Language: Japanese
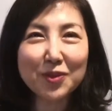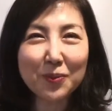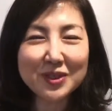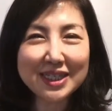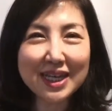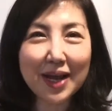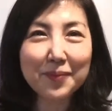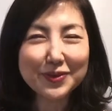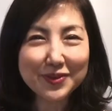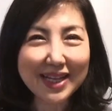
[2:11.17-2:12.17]
の持ちが
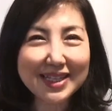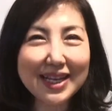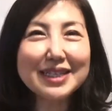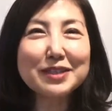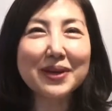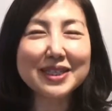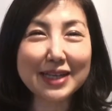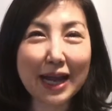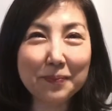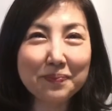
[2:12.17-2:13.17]
悪くなったりします
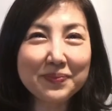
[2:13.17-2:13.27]
が、